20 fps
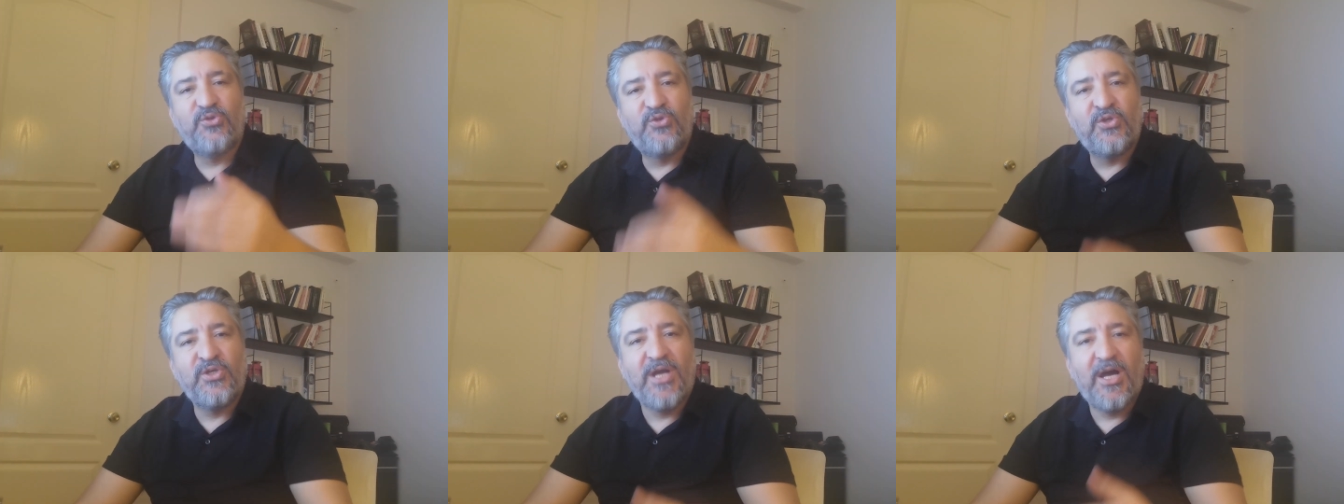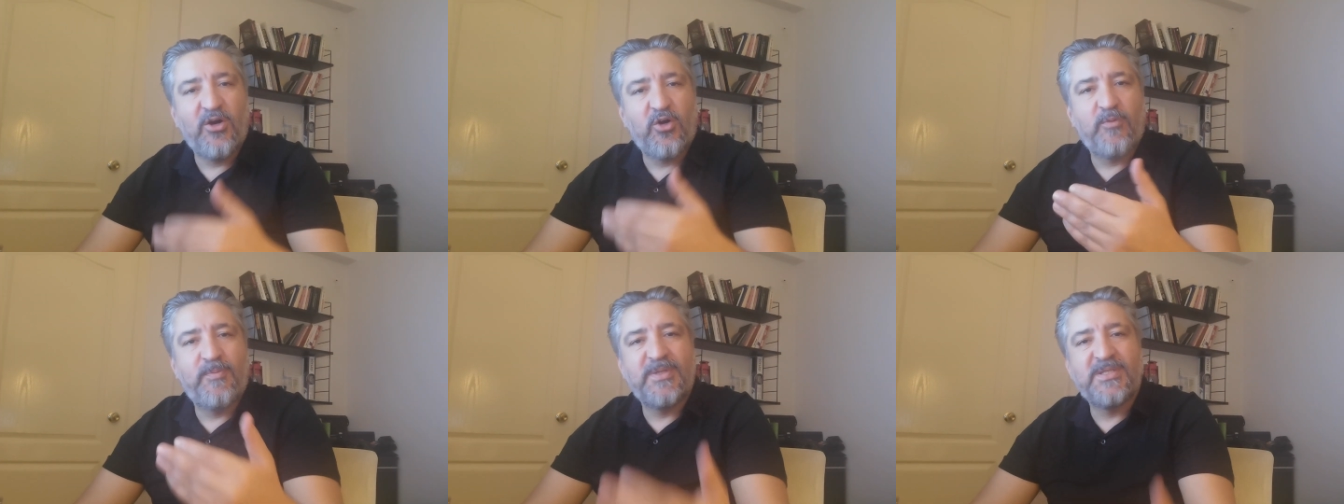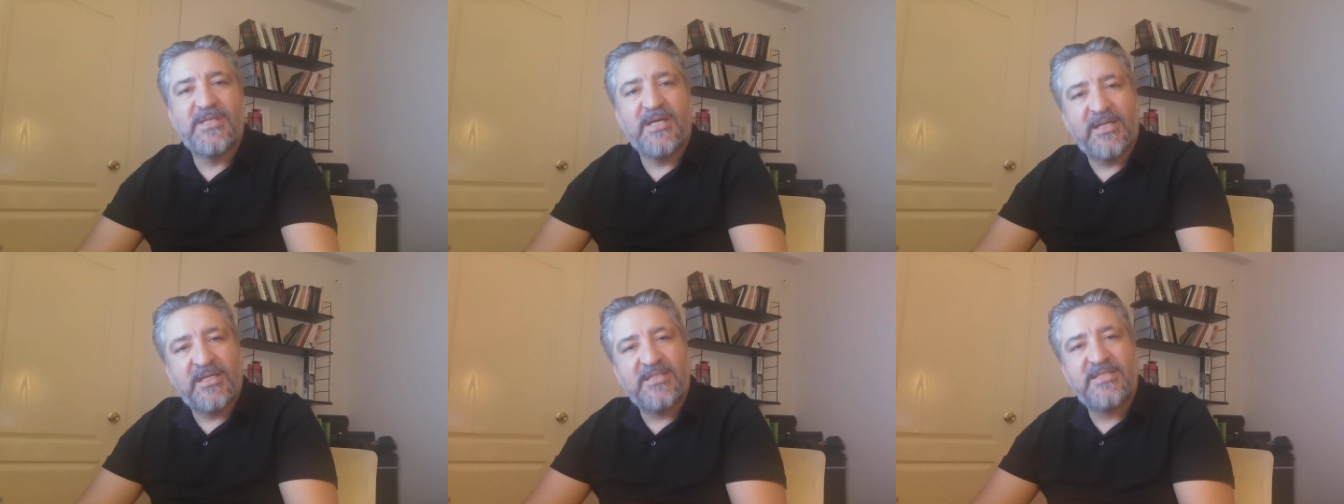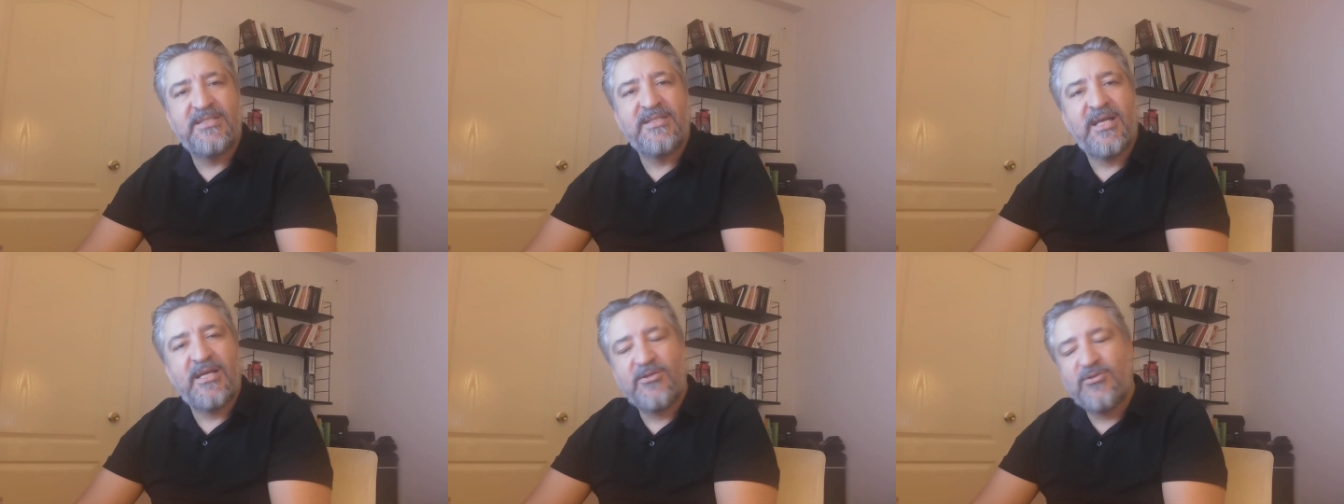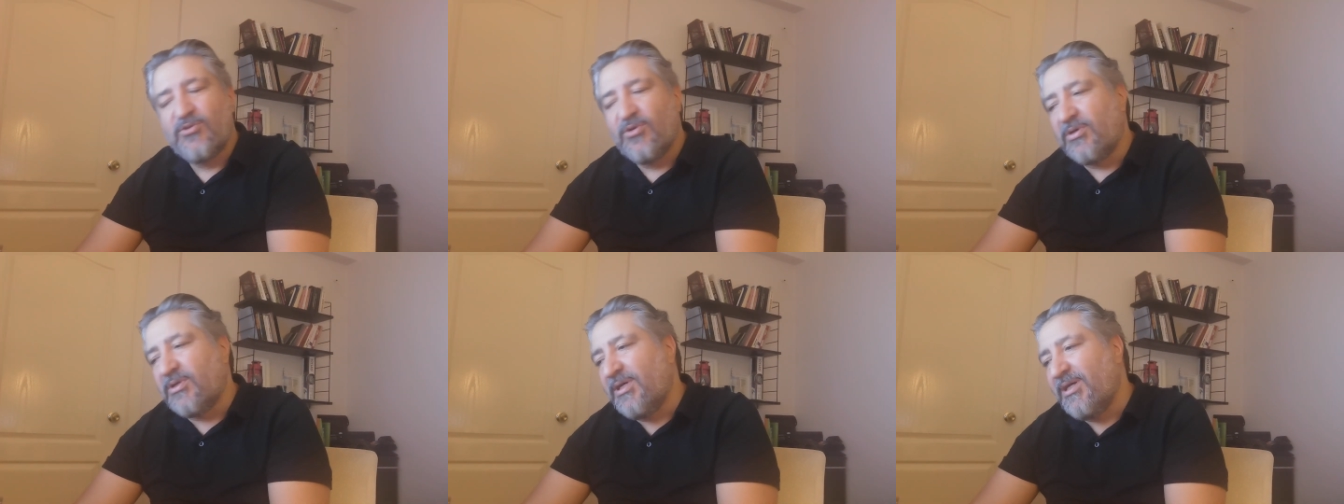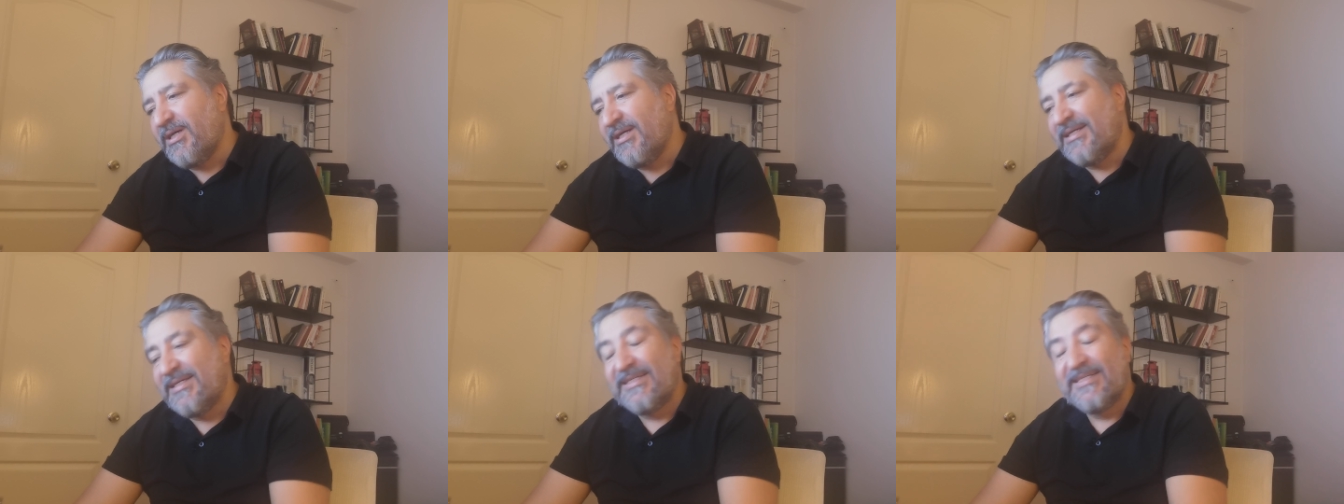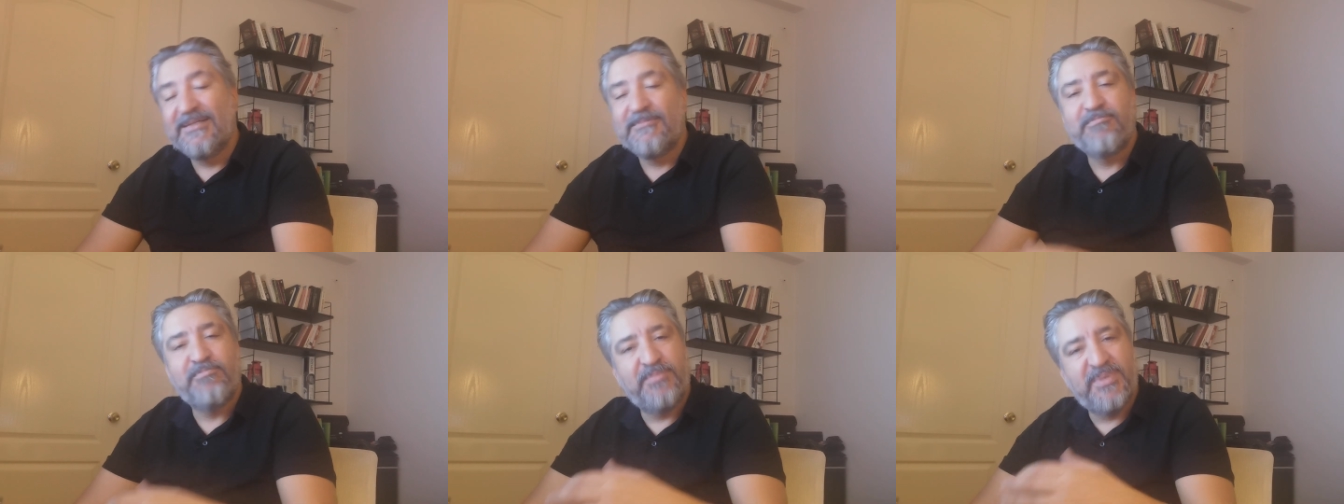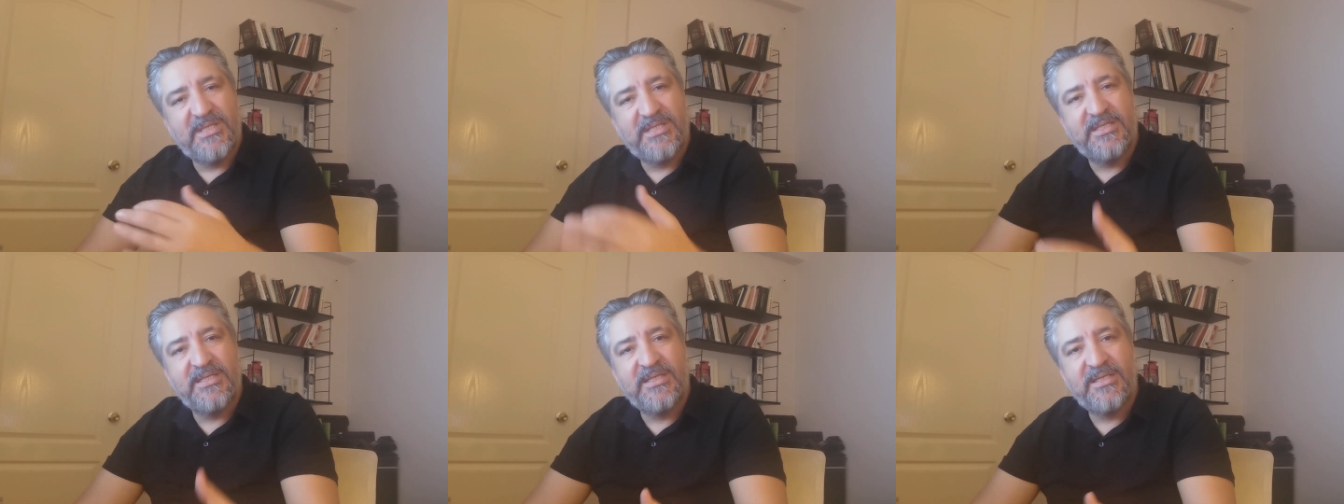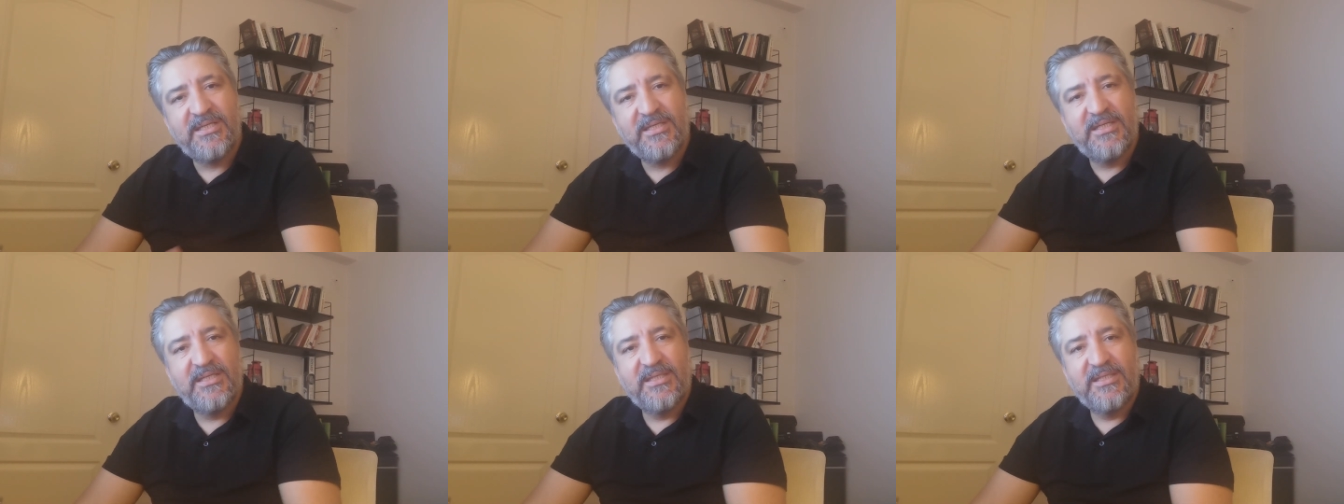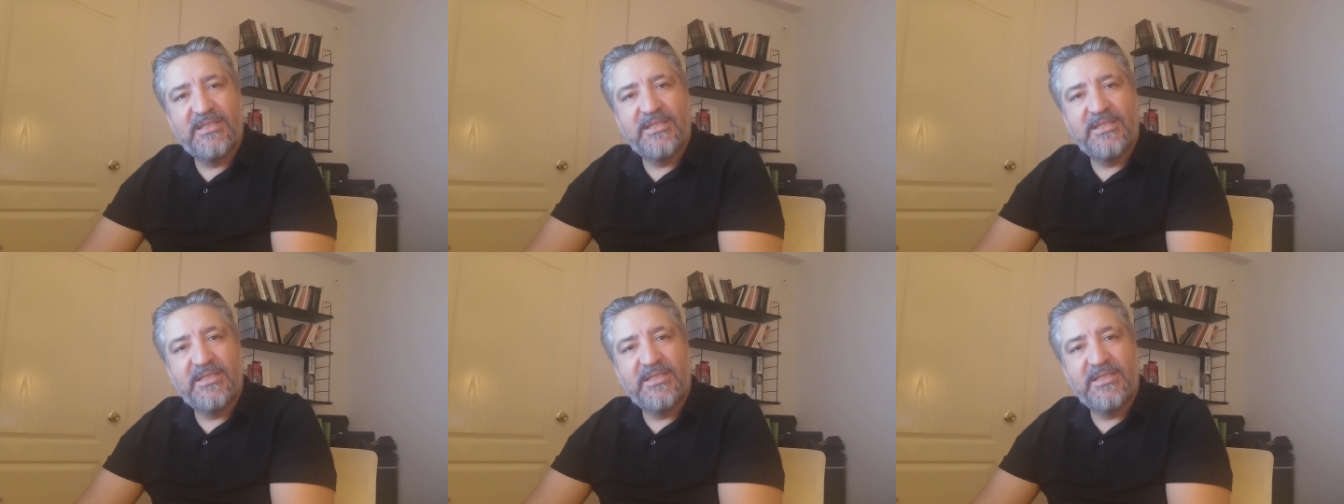Dünya Kupası arasından sonra bizi